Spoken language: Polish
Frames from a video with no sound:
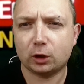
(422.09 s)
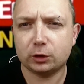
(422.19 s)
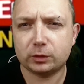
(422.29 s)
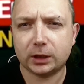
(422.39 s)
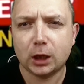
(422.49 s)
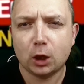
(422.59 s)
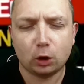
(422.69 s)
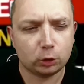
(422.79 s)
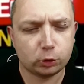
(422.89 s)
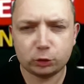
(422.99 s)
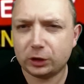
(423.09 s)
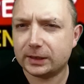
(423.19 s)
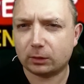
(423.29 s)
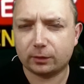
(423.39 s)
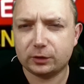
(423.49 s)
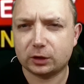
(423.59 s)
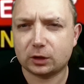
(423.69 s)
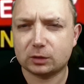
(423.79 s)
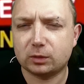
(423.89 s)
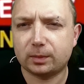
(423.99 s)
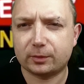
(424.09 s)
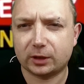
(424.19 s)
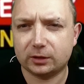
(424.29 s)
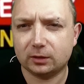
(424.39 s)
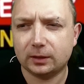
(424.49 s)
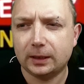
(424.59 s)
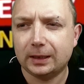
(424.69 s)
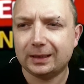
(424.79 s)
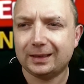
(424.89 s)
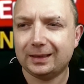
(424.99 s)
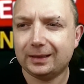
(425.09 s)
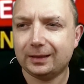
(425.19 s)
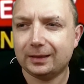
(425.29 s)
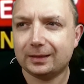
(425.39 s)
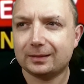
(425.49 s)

oni tutaj odrzucili całkowicie to, co było poprzednio i